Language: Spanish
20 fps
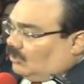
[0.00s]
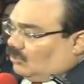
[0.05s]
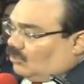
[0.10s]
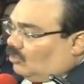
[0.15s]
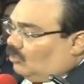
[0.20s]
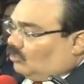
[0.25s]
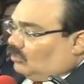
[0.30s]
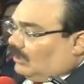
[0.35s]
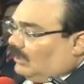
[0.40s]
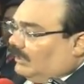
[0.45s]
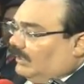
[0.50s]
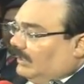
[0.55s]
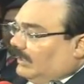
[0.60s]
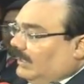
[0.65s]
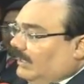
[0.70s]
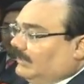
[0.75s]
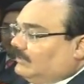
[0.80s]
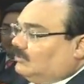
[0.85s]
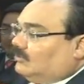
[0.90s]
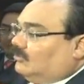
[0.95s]
No tiene
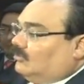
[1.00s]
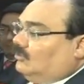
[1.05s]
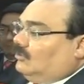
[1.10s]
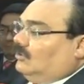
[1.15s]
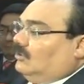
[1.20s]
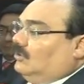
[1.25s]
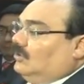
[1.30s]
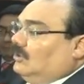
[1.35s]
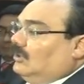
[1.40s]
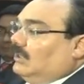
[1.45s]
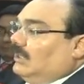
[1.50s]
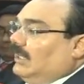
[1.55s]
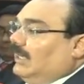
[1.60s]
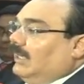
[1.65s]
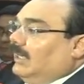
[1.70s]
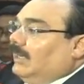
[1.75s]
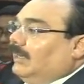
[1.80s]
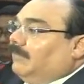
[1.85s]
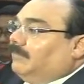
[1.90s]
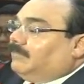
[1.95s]
caso
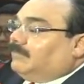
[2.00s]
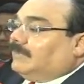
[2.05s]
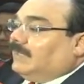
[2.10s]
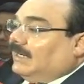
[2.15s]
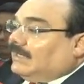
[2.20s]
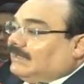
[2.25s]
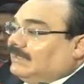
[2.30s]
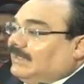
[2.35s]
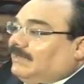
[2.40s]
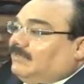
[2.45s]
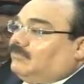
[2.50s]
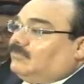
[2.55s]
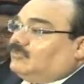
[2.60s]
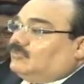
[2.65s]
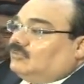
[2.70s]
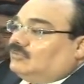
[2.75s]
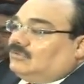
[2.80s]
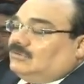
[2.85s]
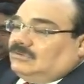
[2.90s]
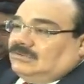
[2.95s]
que
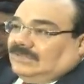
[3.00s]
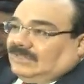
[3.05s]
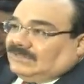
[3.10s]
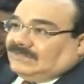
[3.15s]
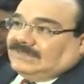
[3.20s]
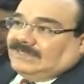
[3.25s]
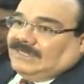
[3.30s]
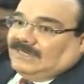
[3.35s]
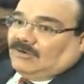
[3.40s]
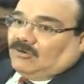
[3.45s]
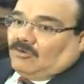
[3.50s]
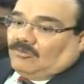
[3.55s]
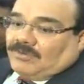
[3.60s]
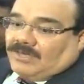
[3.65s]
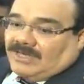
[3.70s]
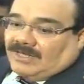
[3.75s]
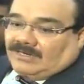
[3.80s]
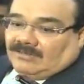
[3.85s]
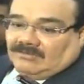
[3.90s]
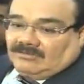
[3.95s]
tratemos desde el
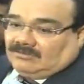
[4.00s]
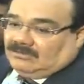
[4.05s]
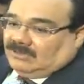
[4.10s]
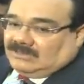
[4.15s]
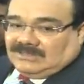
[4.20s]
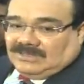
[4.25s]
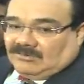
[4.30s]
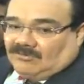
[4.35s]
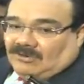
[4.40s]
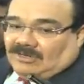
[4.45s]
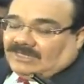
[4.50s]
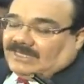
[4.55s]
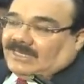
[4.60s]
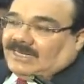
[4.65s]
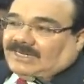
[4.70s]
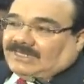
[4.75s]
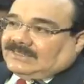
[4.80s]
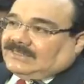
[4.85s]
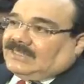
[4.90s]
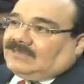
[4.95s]
gobierno, desde
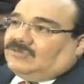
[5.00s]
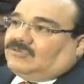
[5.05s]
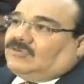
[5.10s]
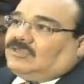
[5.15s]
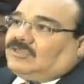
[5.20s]
cualquiera que sea de sus